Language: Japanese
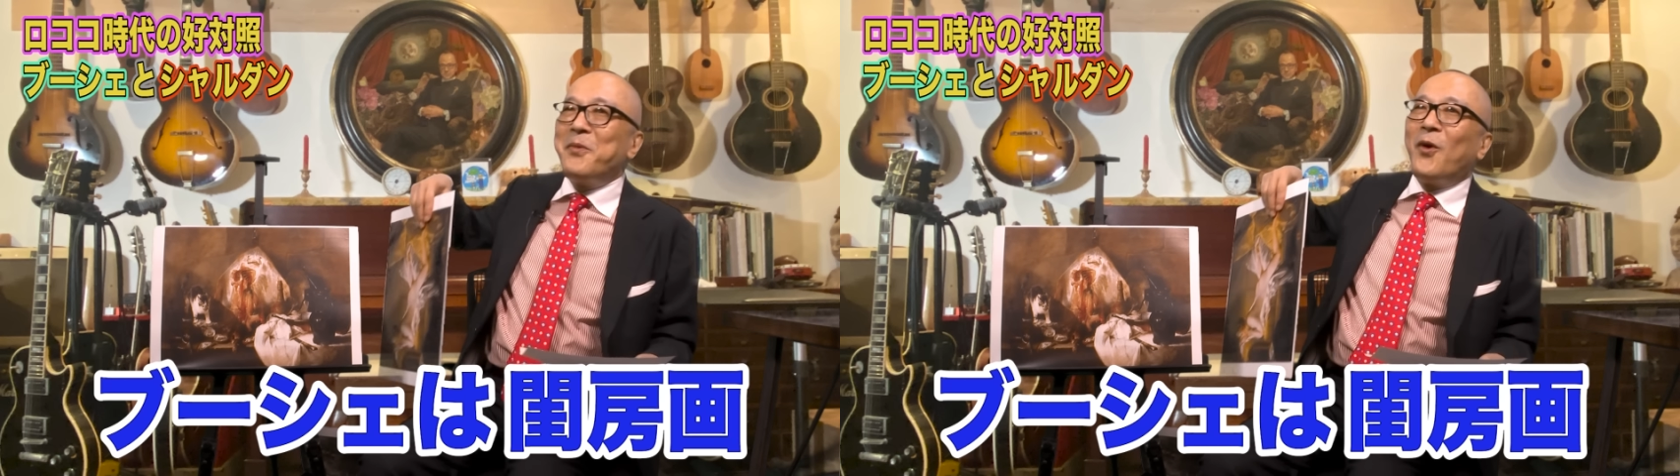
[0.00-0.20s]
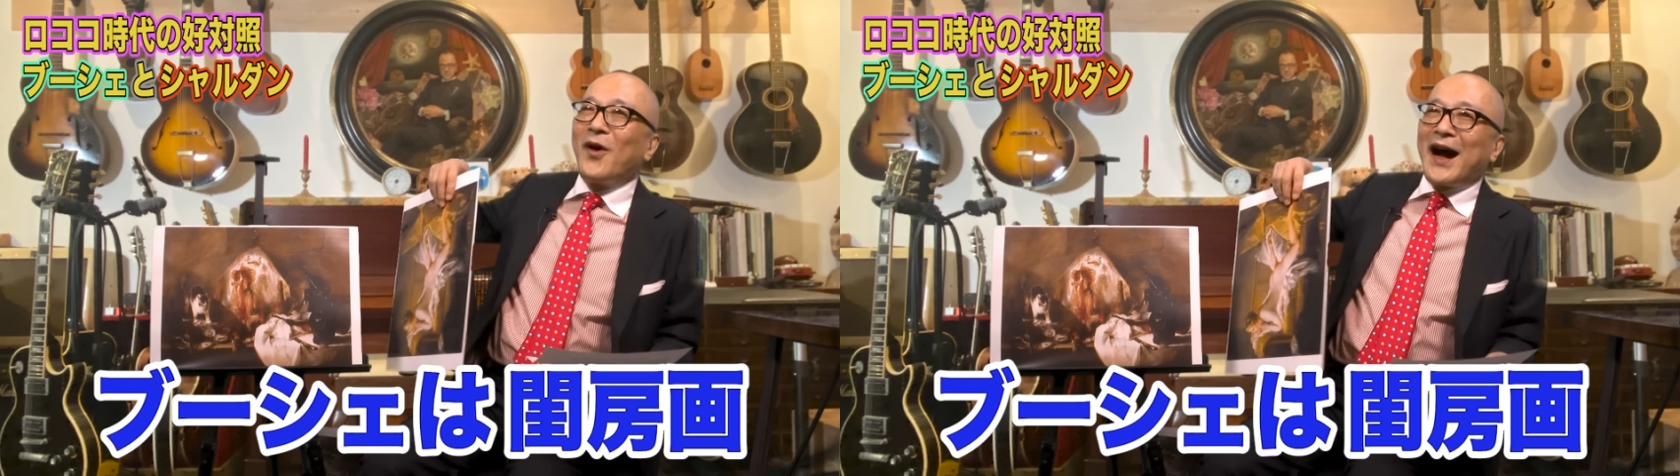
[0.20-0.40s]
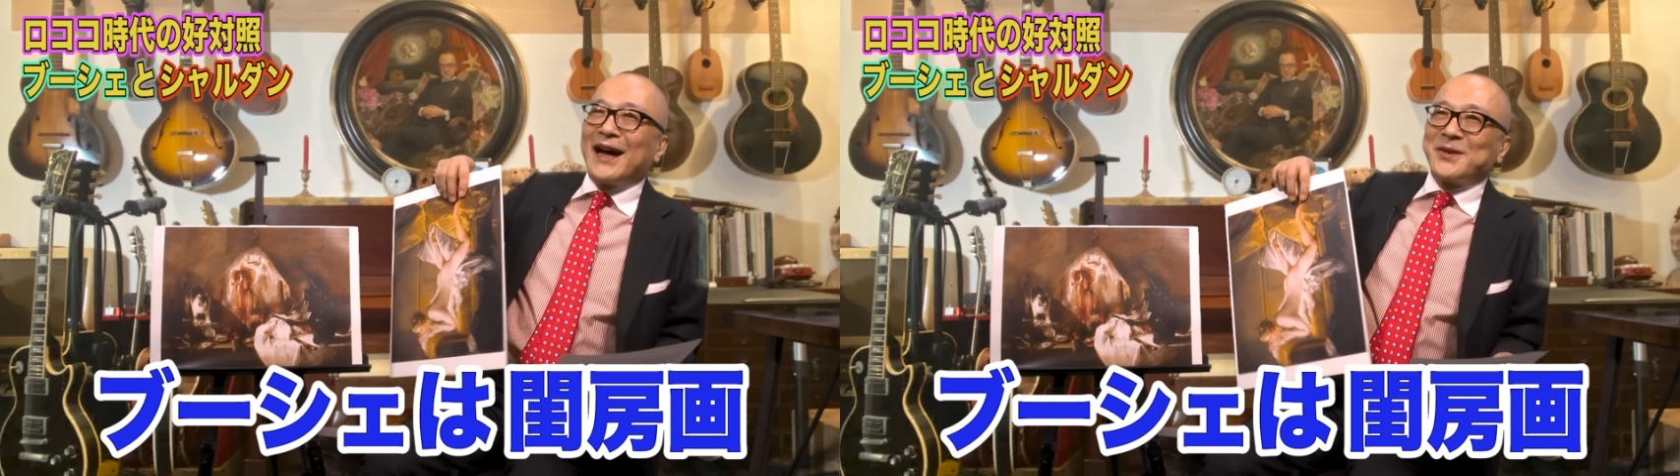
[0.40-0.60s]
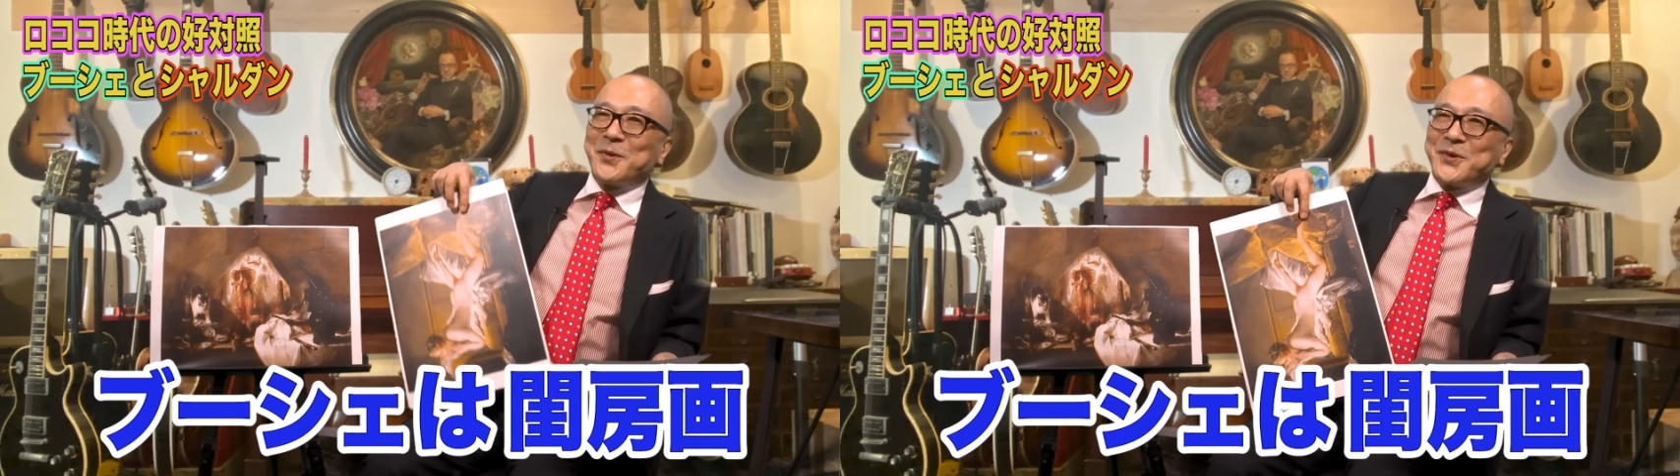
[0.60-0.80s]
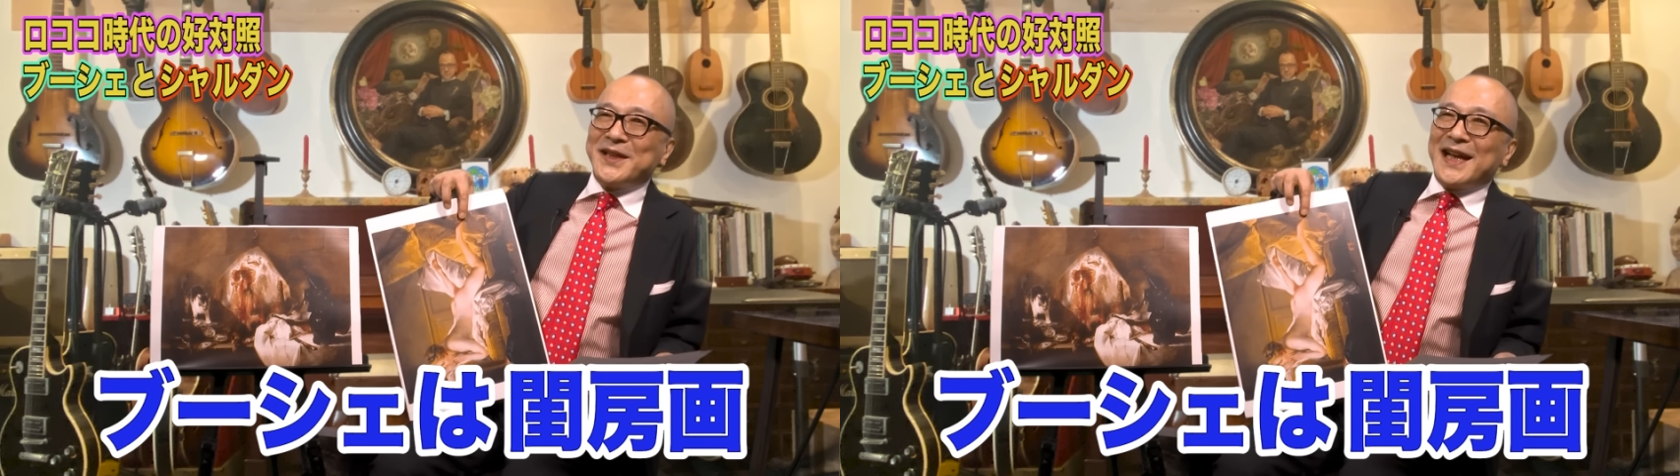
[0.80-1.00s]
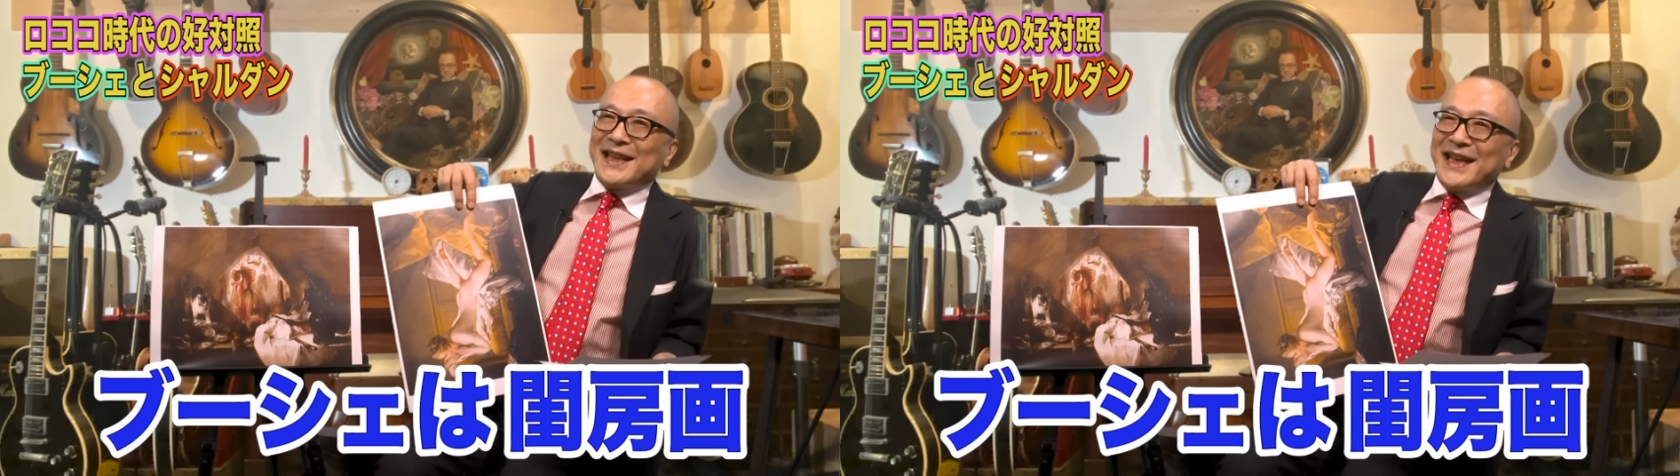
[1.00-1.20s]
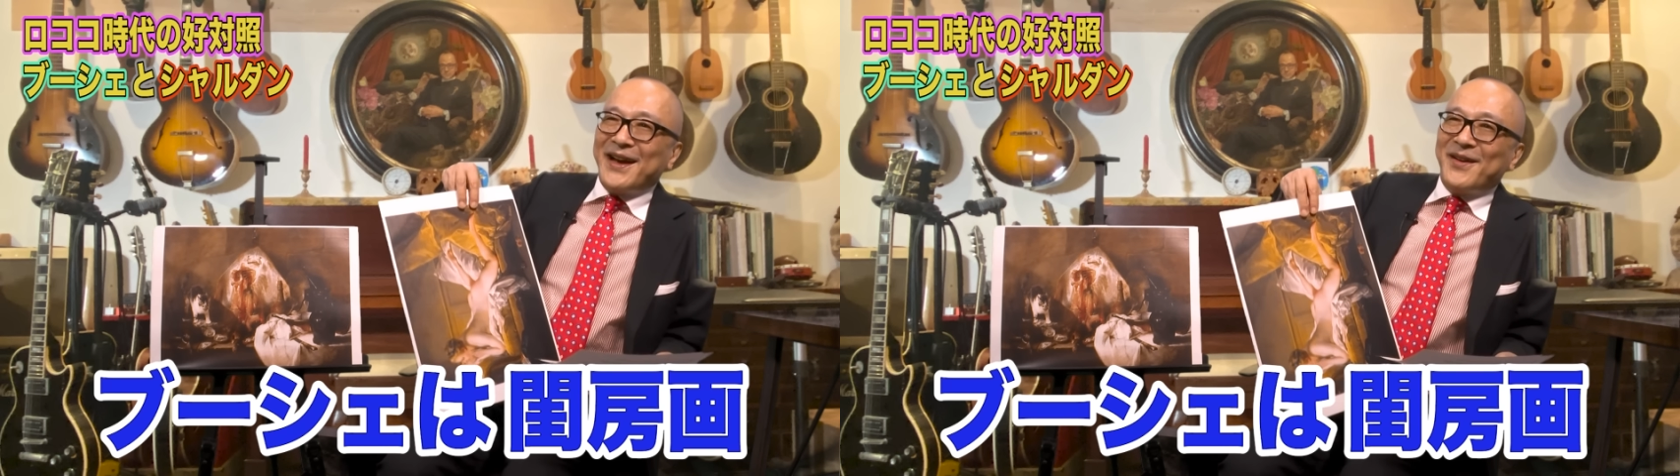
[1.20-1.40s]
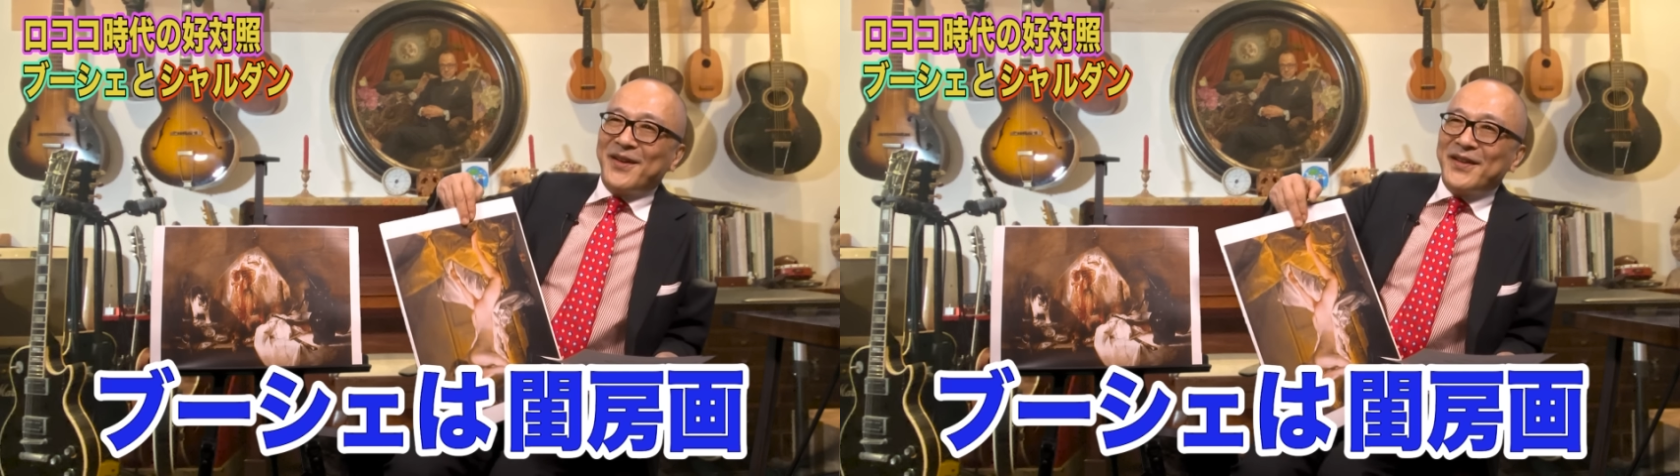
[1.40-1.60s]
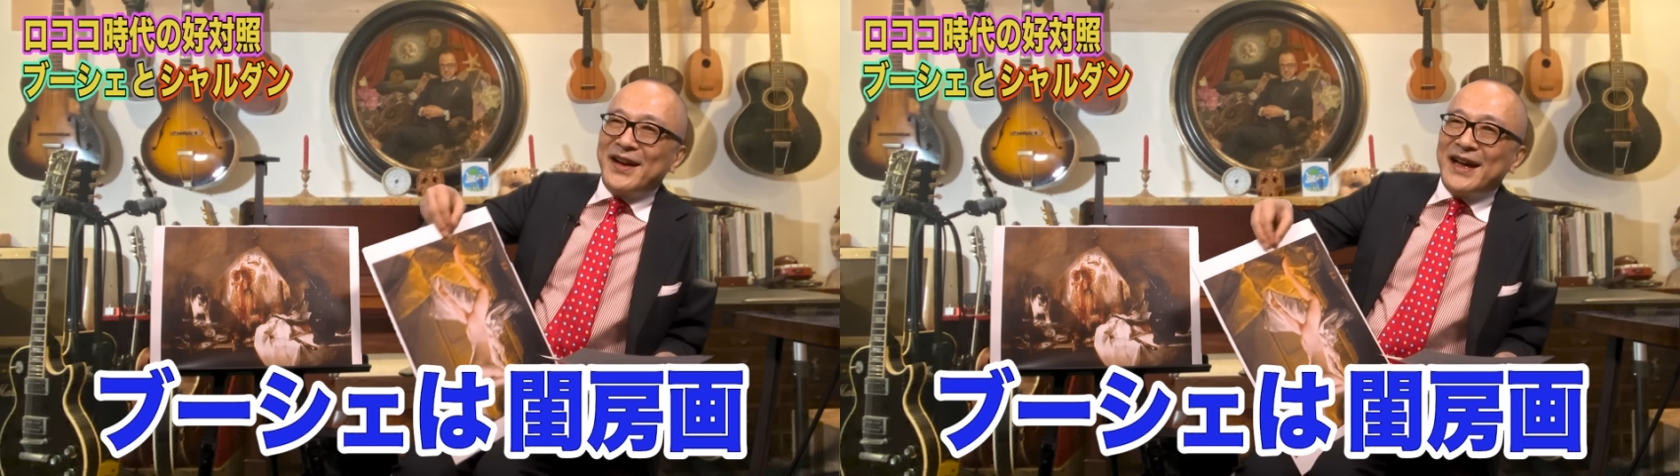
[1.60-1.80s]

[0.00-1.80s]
棒画が得意なんだよ